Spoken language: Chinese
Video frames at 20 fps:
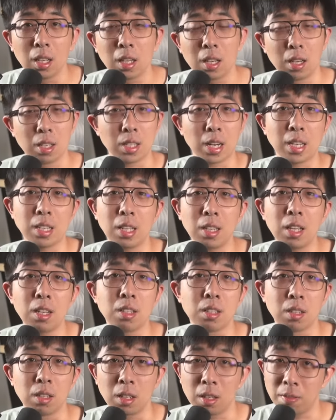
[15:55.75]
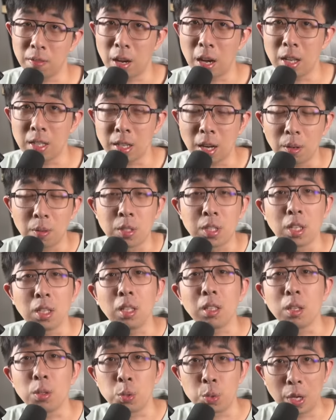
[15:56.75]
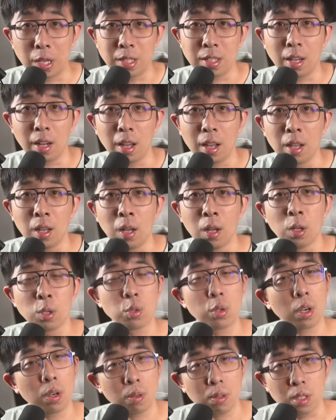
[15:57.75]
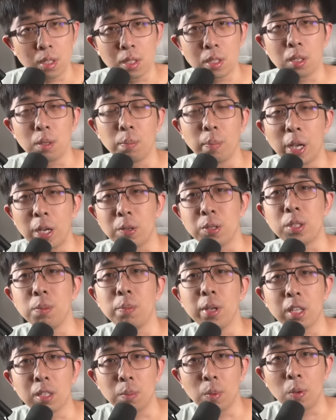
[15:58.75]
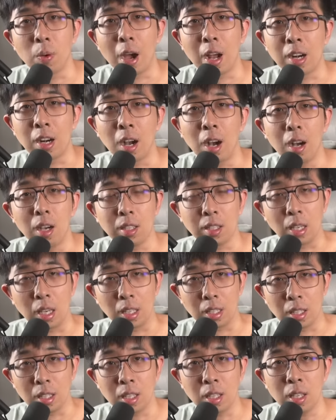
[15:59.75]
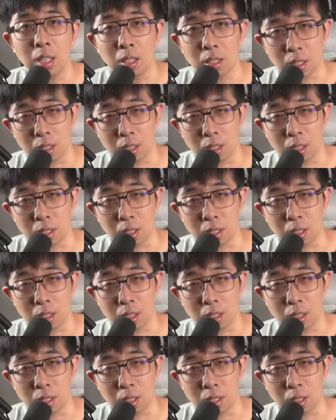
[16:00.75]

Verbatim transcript: 可拆卸电池这个方案，假如真的能卷起来，最后即使没有芯片那么夸张，也一定